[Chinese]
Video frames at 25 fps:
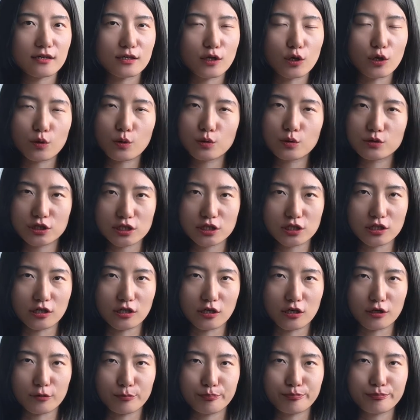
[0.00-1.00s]
人工智
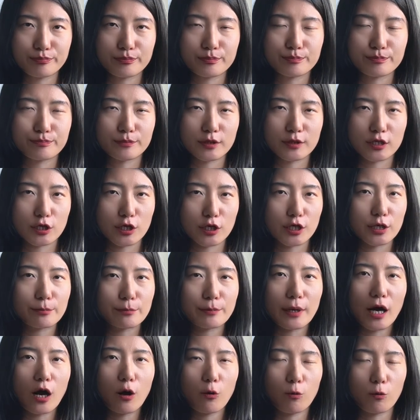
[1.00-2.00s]
能可以
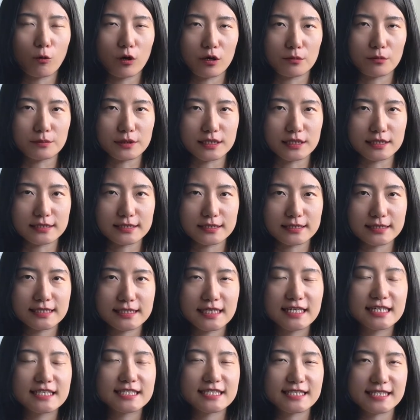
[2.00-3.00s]
帮我们
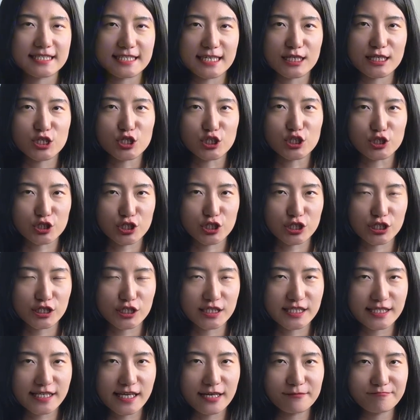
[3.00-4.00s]
节省时
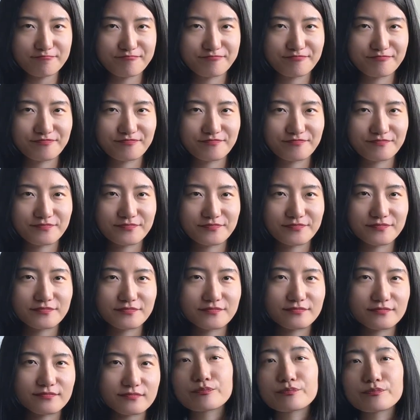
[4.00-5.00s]
间。
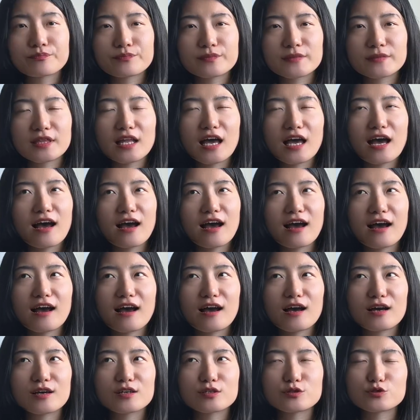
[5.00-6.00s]

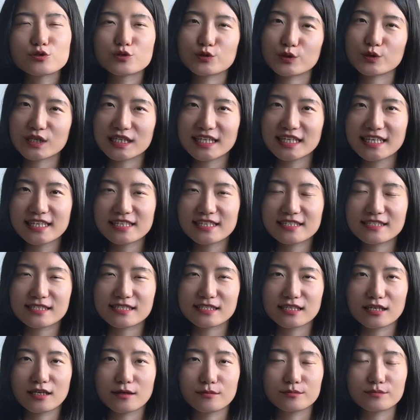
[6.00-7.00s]
那举个例
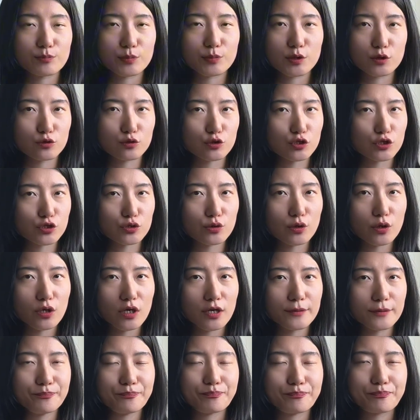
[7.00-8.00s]
子，比如
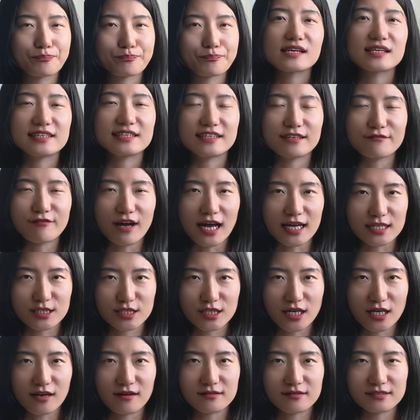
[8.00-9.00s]
说你晚
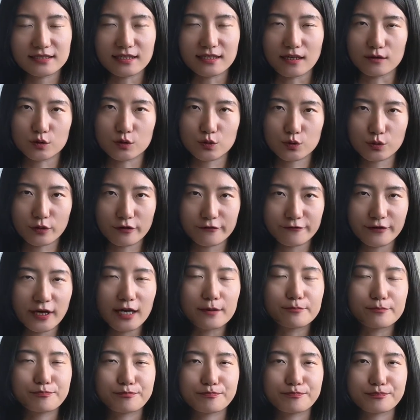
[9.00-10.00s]
上想做
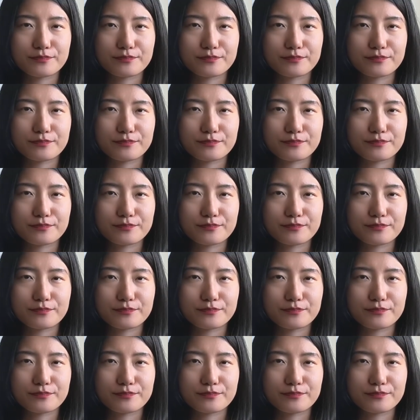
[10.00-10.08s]
饭，